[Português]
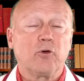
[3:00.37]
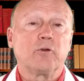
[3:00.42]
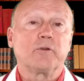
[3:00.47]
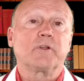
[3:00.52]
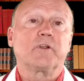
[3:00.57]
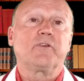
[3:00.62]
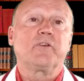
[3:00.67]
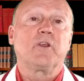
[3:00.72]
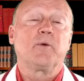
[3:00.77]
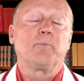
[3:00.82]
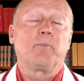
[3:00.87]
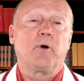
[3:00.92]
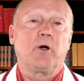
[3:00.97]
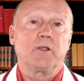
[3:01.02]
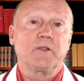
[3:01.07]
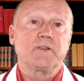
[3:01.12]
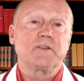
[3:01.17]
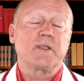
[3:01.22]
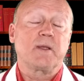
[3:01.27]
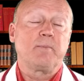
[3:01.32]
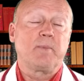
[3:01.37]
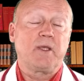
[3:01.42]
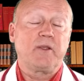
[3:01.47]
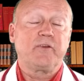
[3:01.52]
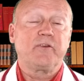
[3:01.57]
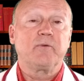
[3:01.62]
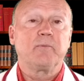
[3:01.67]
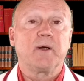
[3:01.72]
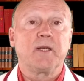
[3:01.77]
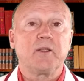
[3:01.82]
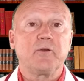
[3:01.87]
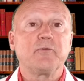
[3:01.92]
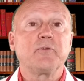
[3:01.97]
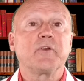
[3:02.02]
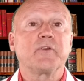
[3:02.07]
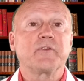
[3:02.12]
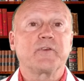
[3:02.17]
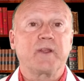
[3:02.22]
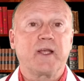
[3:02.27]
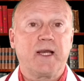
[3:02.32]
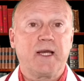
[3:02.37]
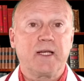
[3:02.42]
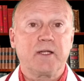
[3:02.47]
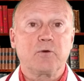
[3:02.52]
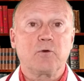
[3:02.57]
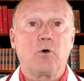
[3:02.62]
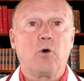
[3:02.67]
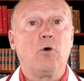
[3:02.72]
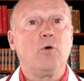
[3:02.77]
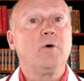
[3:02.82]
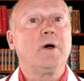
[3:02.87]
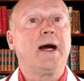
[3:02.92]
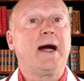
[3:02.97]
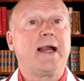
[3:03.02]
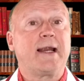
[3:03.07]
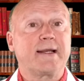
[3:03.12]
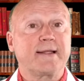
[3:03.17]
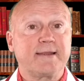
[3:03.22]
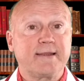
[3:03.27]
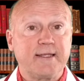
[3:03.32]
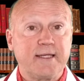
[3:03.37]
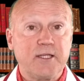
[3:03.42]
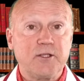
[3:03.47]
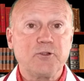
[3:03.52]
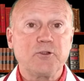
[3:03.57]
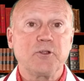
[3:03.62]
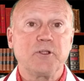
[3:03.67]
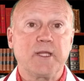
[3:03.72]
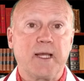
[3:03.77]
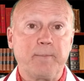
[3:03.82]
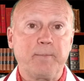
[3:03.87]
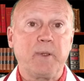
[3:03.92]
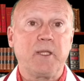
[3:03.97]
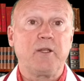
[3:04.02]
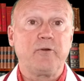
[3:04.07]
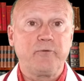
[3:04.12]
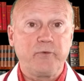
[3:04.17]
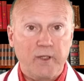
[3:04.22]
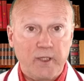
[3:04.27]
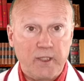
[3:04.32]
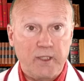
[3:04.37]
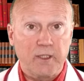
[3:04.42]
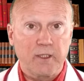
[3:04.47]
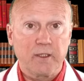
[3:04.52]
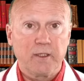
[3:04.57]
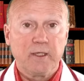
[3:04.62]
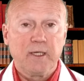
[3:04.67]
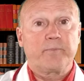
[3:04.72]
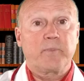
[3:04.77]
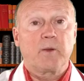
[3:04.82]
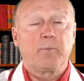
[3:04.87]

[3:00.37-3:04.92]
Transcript: outras que pode também se manifestar com artrite na periferia.